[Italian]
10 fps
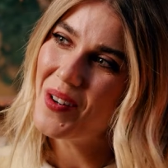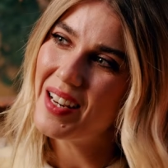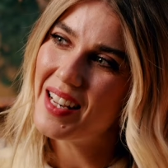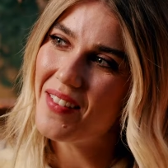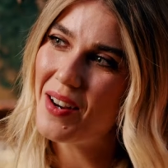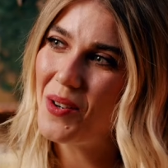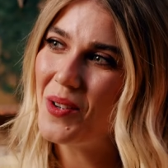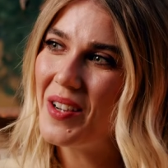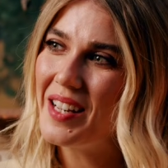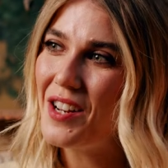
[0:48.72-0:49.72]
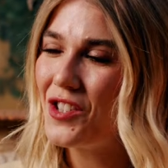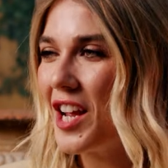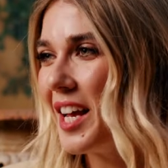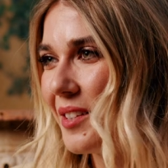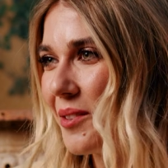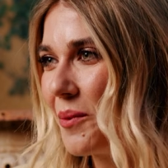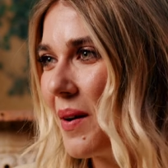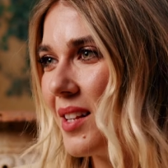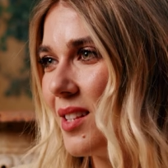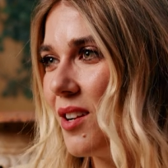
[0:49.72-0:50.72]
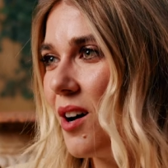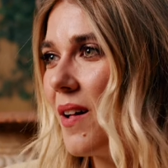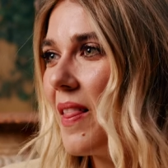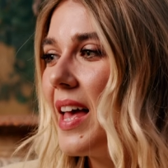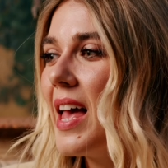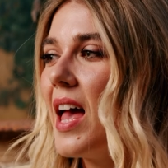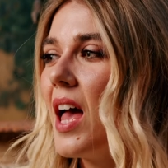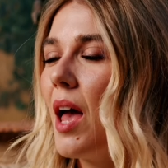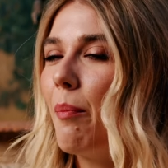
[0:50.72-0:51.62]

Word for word: a livello energetico quasi, no? E